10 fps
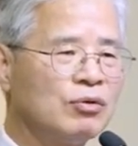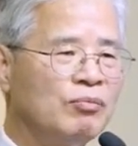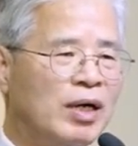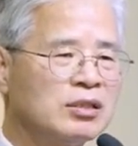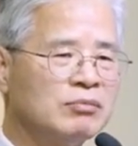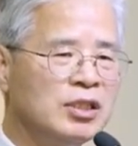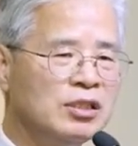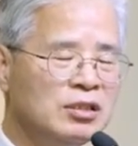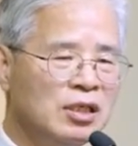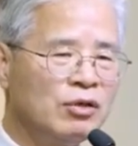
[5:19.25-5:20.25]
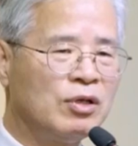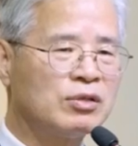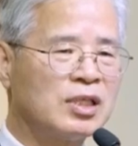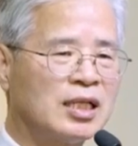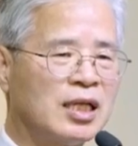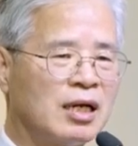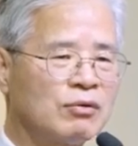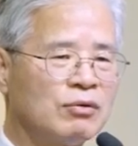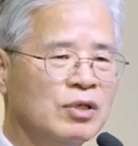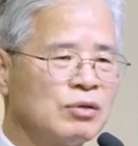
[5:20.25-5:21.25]
또 말씀이 능력에 대해서
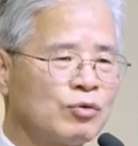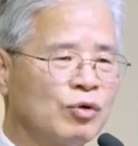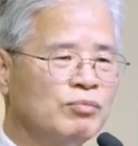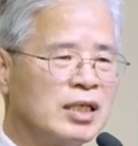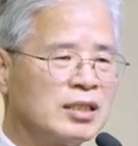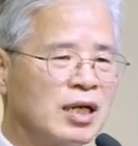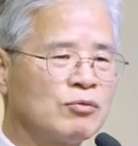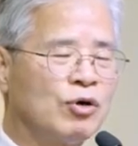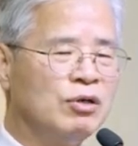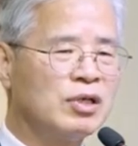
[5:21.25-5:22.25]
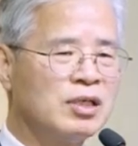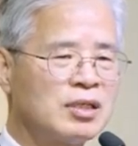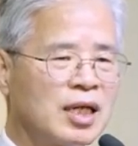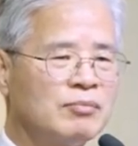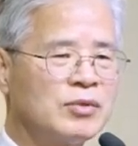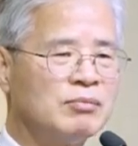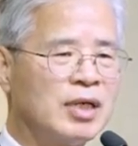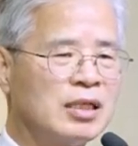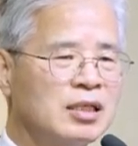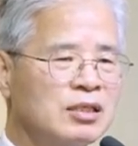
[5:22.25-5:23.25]
나타나고 돈 많은 사람, 권력 있는
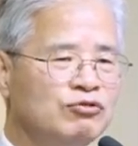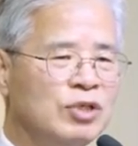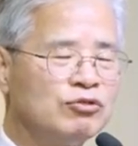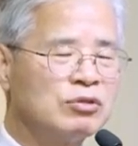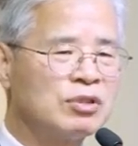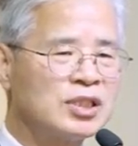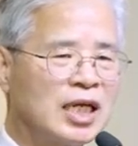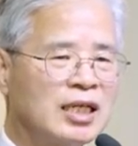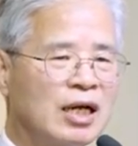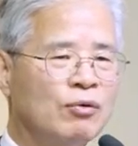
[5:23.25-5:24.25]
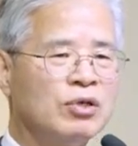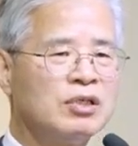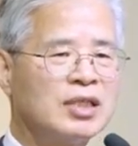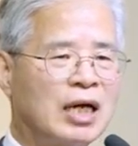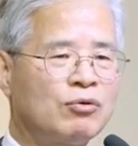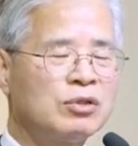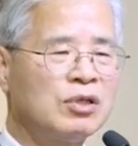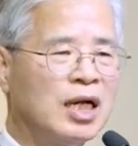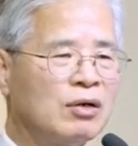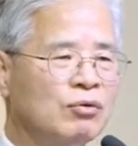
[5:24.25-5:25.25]
사람들만 유해 주는 것이 아니라 오히려 낮고
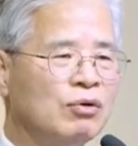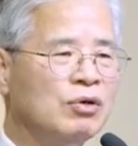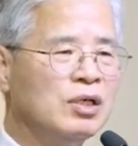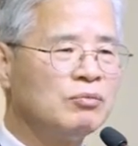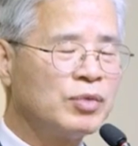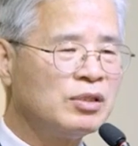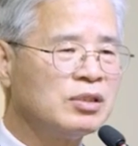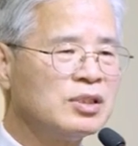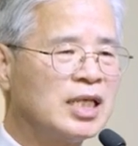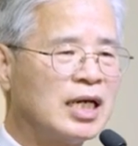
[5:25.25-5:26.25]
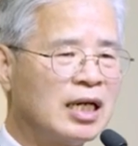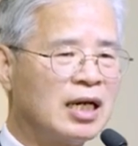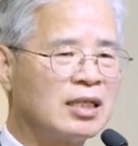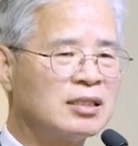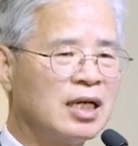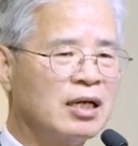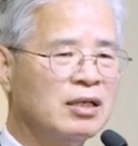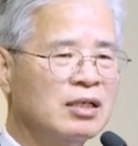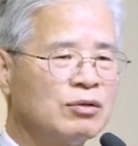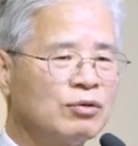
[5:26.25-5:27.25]
천하고 병든 자, 가난한 자,
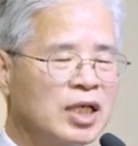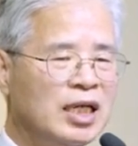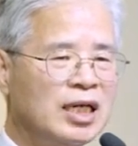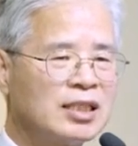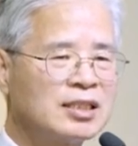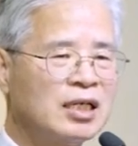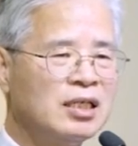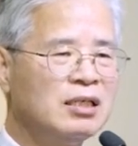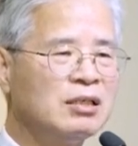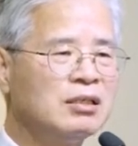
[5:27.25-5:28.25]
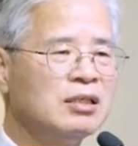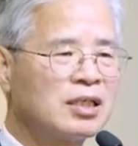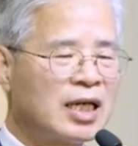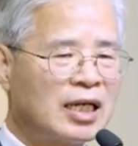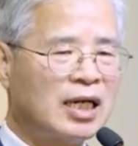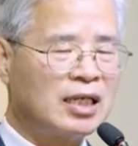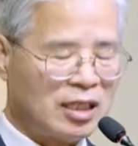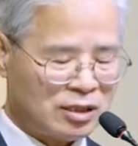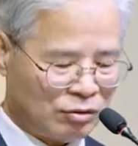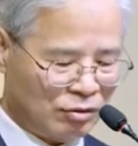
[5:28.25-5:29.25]
또 세리나 창기들을 가까이
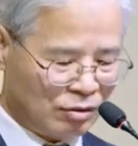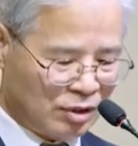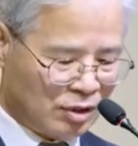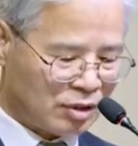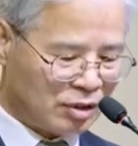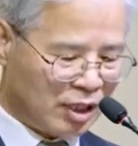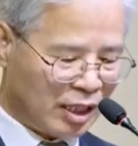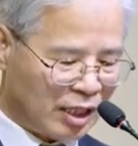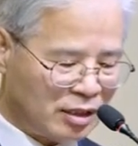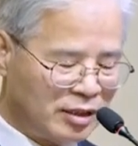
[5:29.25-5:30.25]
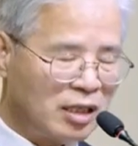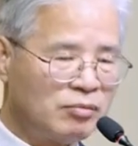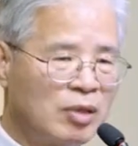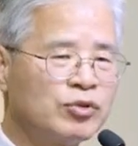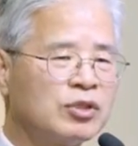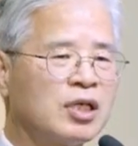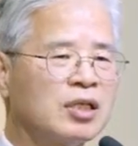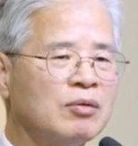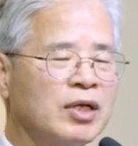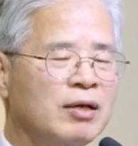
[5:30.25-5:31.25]
하시고 그들에게 은혜를
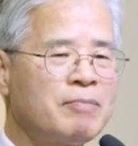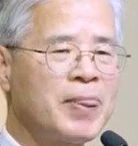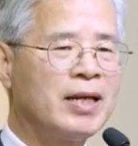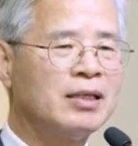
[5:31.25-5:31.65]
베푸셨기 때문에